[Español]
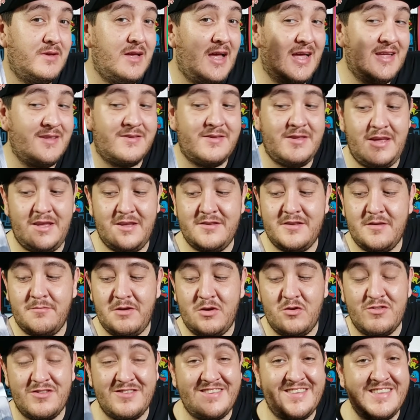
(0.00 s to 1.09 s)
Así es,
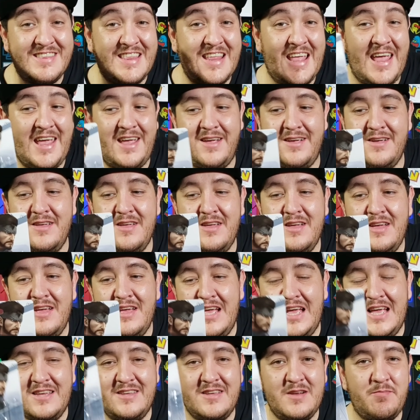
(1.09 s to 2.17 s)
amigos. Snake
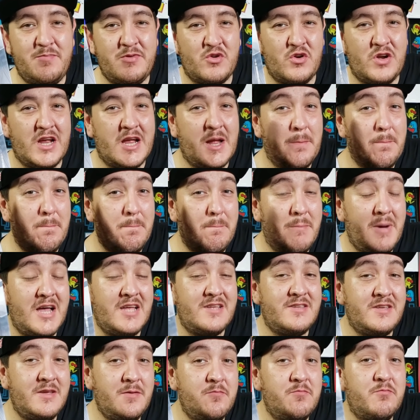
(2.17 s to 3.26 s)
es el personaje
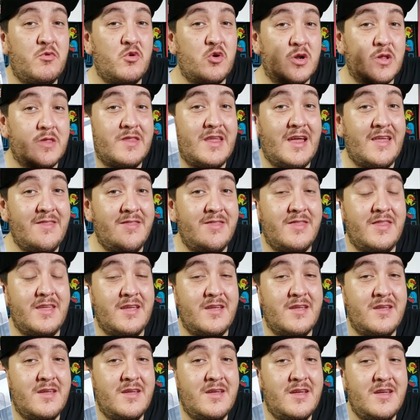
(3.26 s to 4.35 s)
más importante
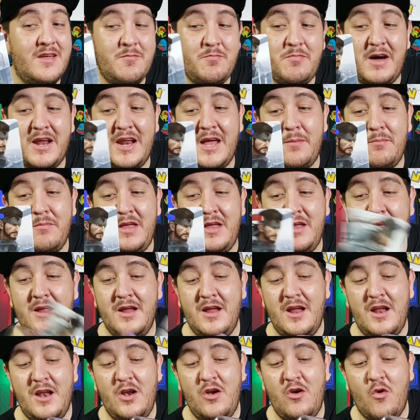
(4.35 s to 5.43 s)
para mí.
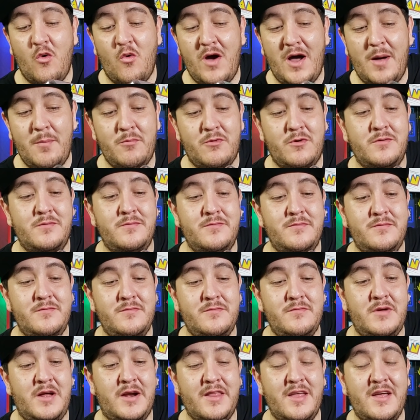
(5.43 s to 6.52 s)
Lo amo,
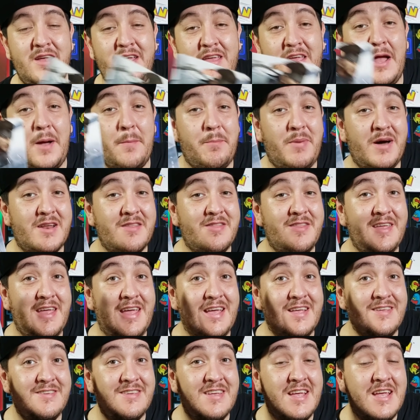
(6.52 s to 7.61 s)
¿verdad? Y
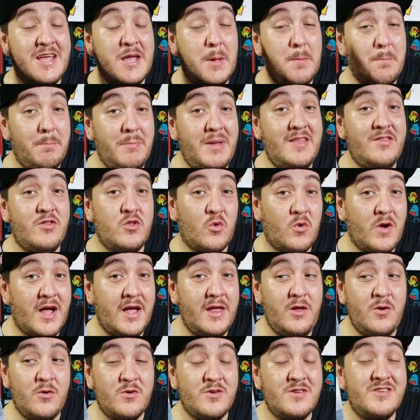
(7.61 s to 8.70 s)
aparte es mi
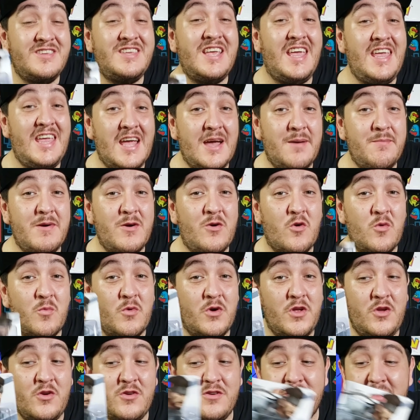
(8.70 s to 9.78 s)
tocayo se llama
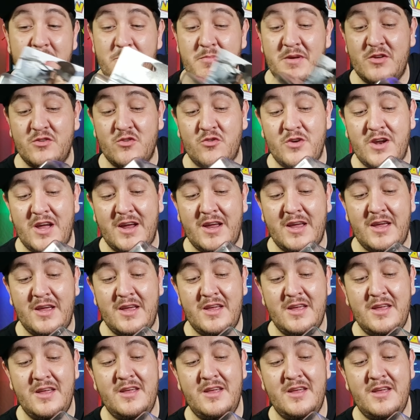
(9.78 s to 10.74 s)
como yo este personaje.